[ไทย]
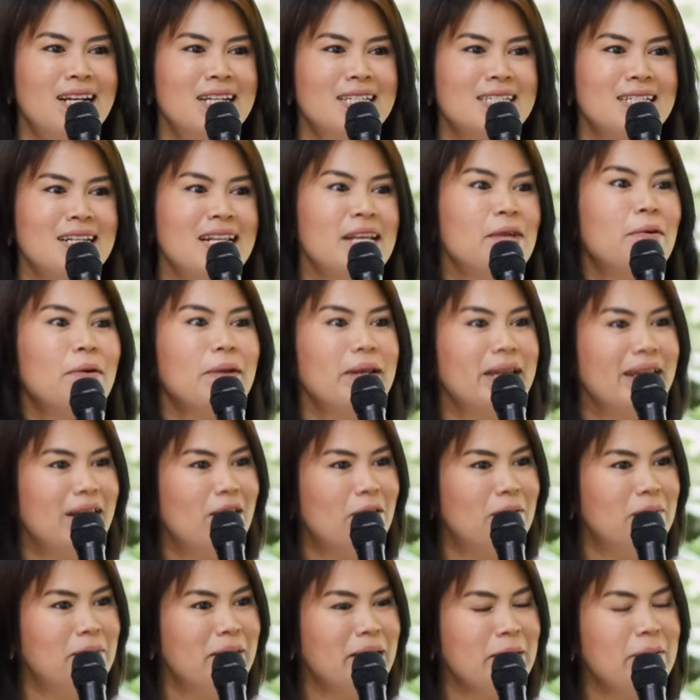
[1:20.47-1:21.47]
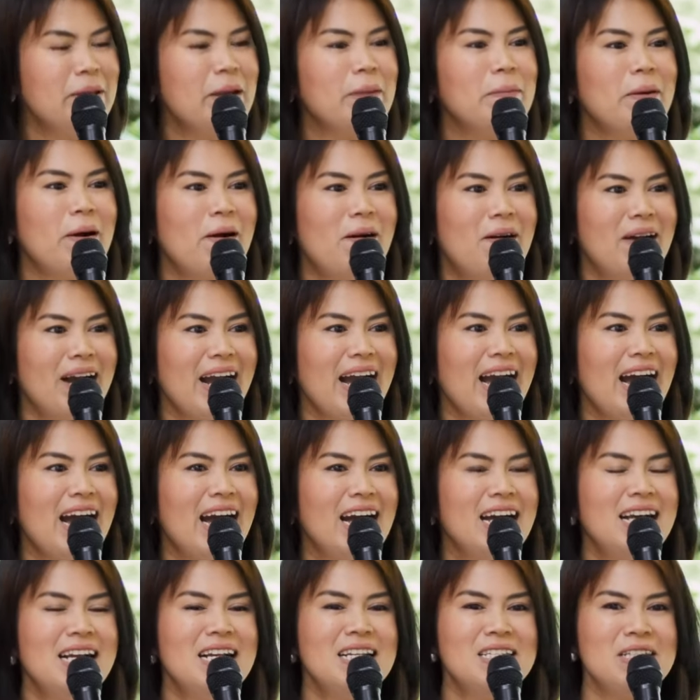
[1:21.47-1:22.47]
เจอรี่คนเดียวไม่เพียงพอค่ะ
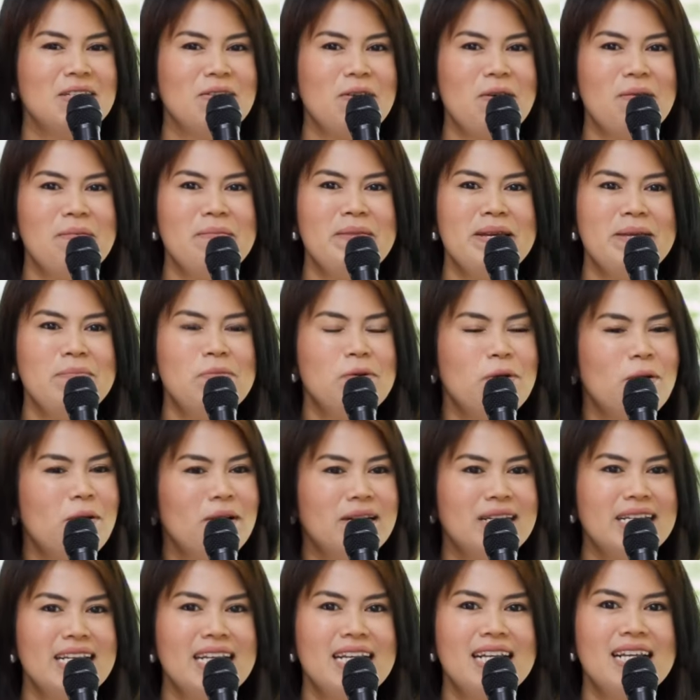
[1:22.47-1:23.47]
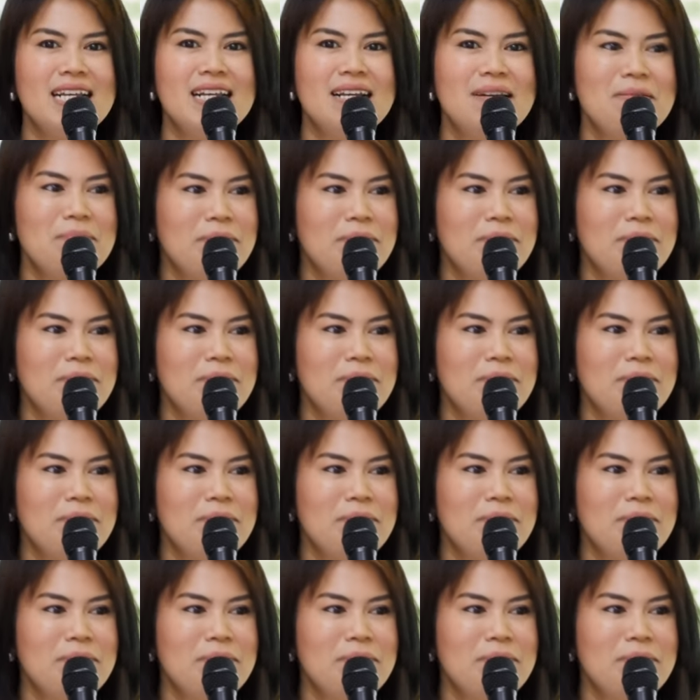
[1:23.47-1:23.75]
จะต้องมีบุคคลที่